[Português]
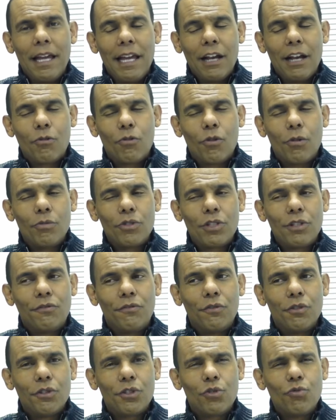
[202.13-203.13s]
é como se
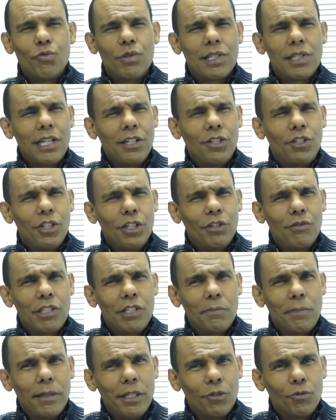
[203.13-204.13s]
fosse um sentido
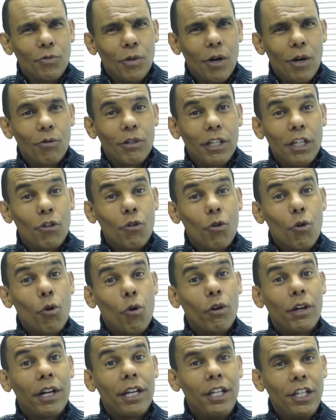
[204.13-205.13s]
espiritual que
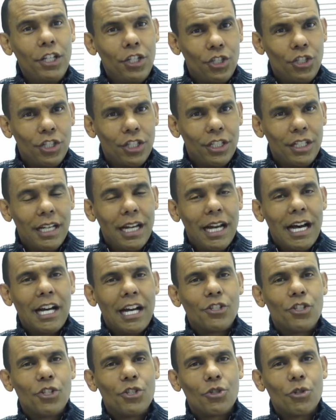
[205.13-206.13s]
corrige
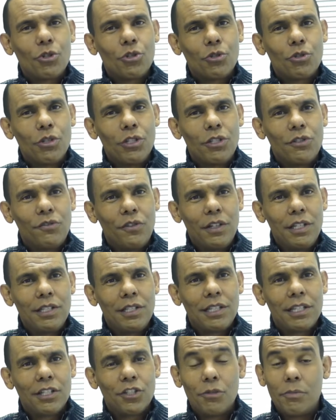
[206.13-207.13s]
as distorções
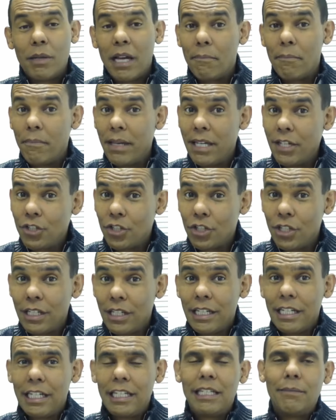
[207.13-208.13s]
físicas de minha mente
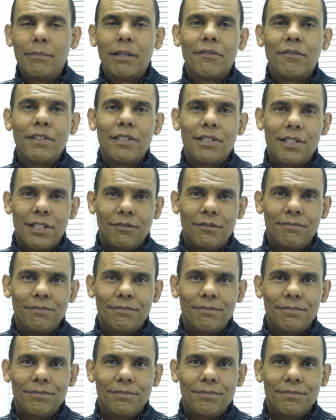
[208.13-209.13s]
e da minha visão.
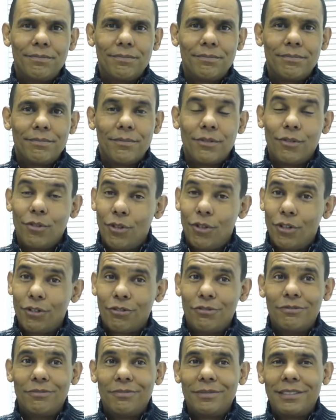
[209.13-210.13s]

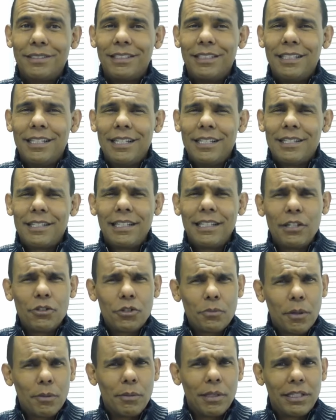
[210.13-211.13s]
Logo, se
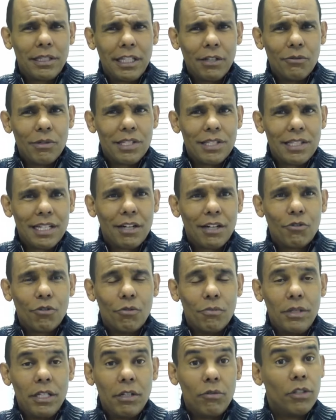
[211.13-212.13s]
Deus prometeu estar
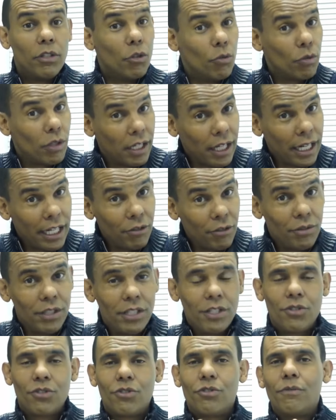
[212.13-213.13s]
comigo e eu creio
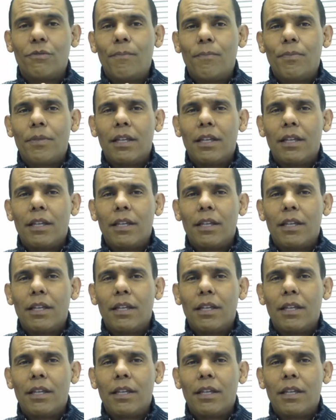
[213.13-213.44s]
nisto,